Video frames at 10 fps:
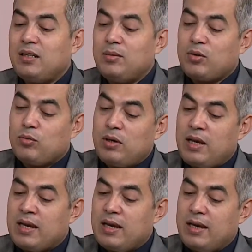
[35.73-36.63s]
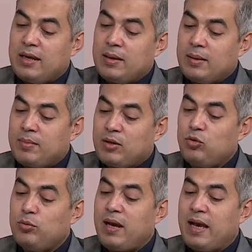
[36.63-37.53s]
عندنا مقولة آه،
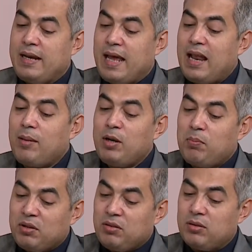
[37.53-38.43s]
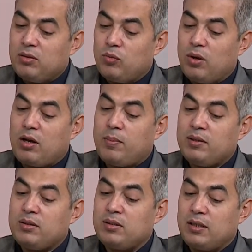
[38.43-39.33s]
مكتوبة إن ألم البطن
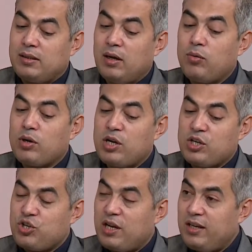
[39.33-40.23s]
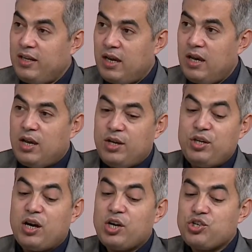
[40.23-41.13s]
ولخبطة الدورة الشهرية
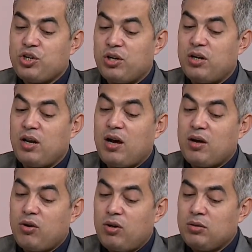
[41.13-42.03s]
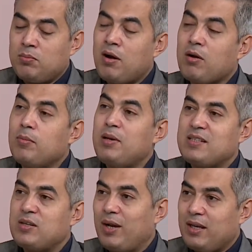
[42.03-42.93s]
هي أشهر الأعراض ما قبل
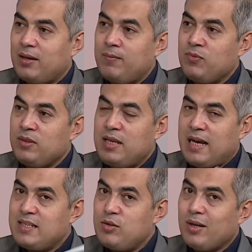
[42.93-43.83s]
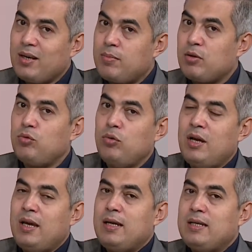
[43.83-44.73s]
الزواج. ده عايزين نوجه برضو
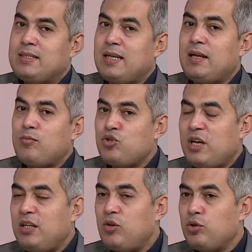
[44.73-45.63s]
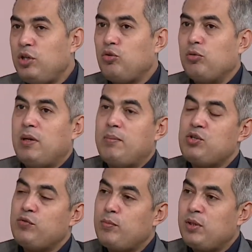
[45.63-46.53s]
السادة المشاهدين رؤيتهم
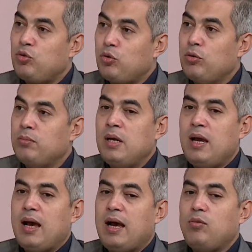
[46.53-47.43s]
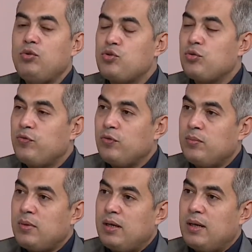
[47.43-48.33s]
لما يشوفوا بنتهم او
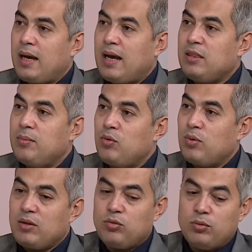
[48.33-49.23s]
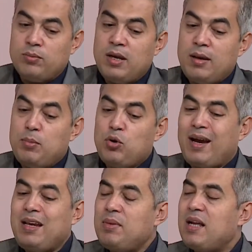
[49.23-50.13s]
يشوفوا آه، حد من ولادهم
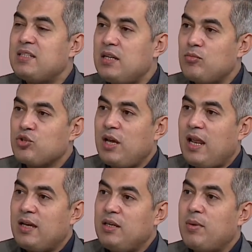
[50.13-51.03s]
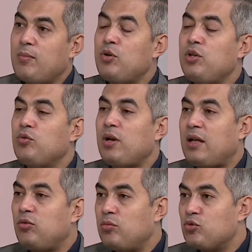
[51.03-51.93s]
بيعاني من هذه المشكله يبقى ممكن يكون
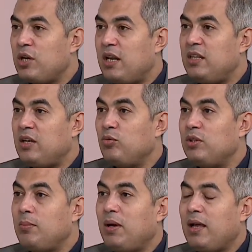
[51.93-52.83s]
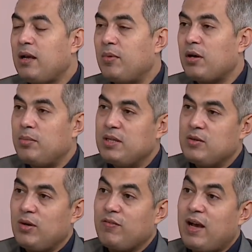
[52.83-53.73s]
عنده المشكله ديت ويتم علاجها ما قبل
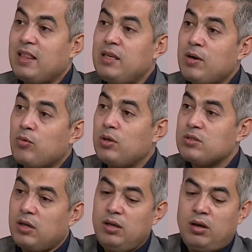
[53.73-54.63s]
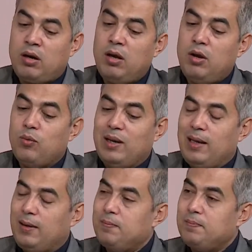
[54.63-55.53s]
الزواج فهل دي مقوله صحيحه ولا لا